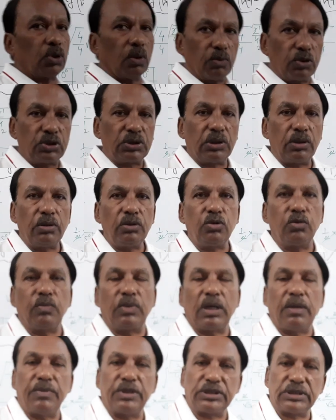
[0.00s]
সমস্যা হয়
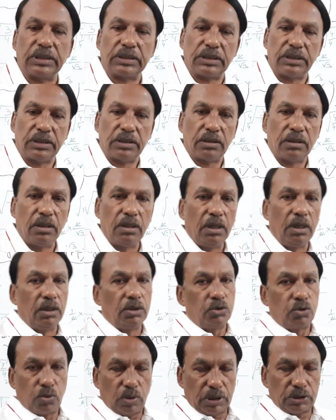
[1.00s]
তোমরা আমার সাথে
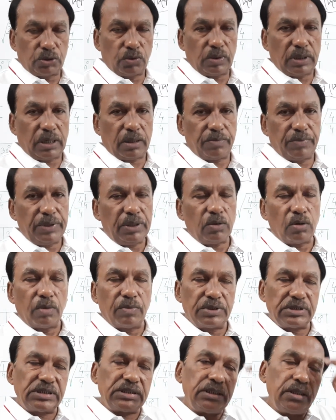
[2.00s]
যোগাযোগ রাখবে
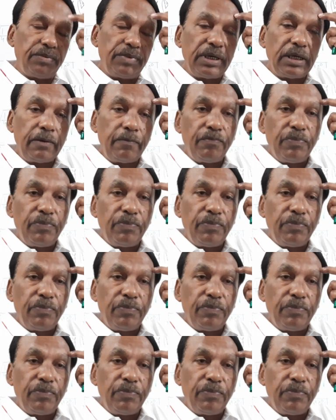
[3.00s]
কমেন্টস দিবে